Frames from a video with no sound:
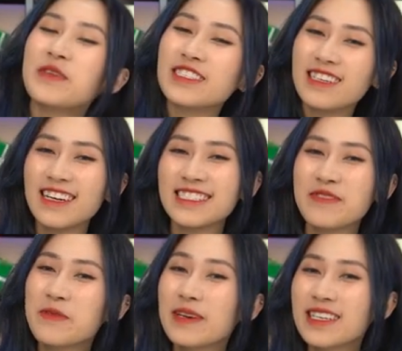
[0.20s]
mọi người,
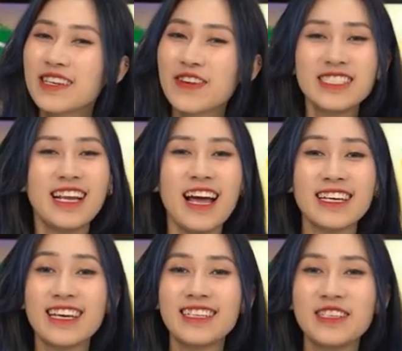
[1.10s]
chào mừng mọi người quay trở
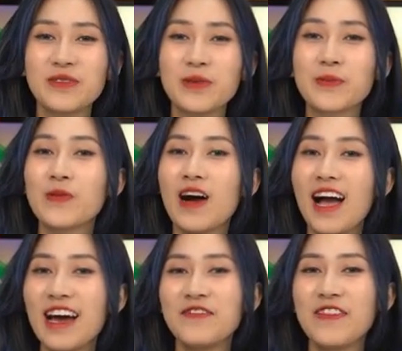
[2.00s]
lại kênh YouTube của
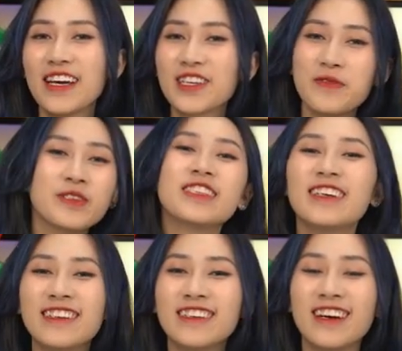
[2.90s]
An Phát
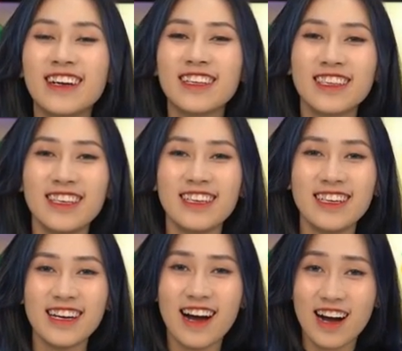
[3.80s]
Computer.
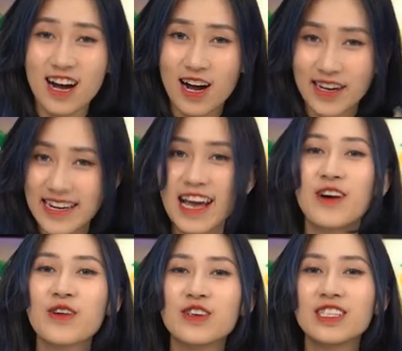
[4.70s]
Thì
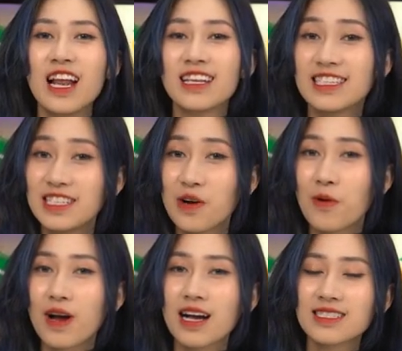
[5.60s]
Dell có rất là
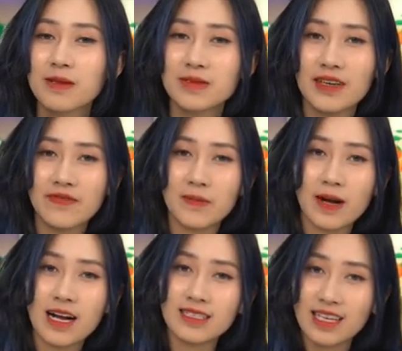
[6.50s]
nhiều các dòng sản phẩm
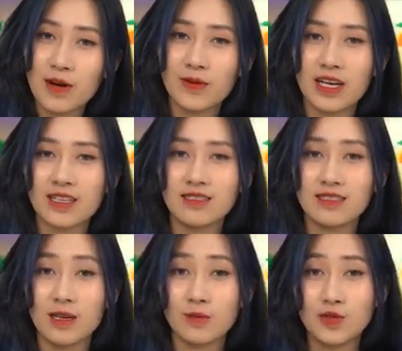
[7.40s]
khác nhau này,
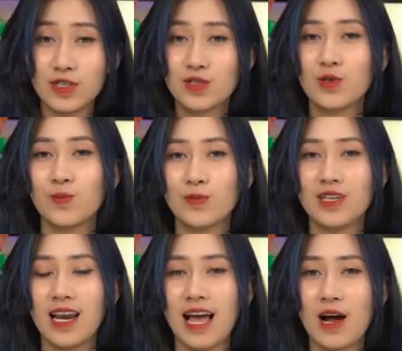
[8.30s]
từ dòng chuyên dụng
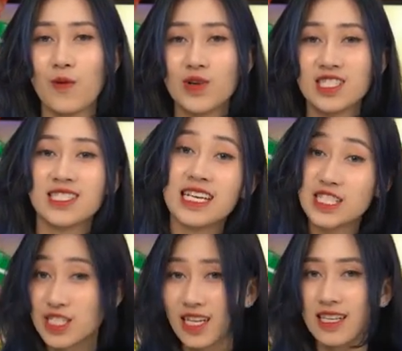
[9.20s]
như là
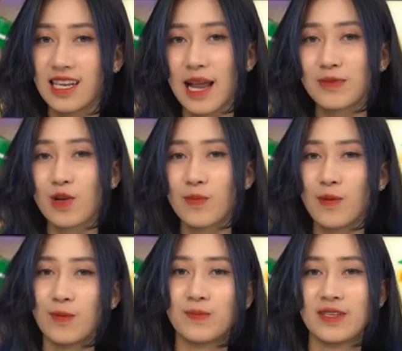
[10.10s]
Workstation, laptop
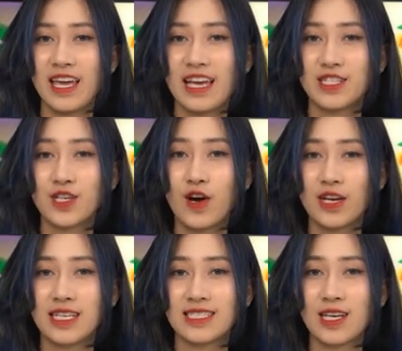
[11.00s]
mỏng nhẹ cho
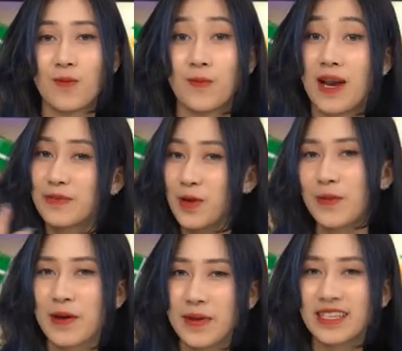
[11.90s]
đến dòng
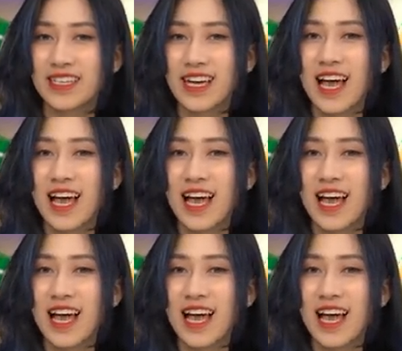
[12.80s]
laptop gaming.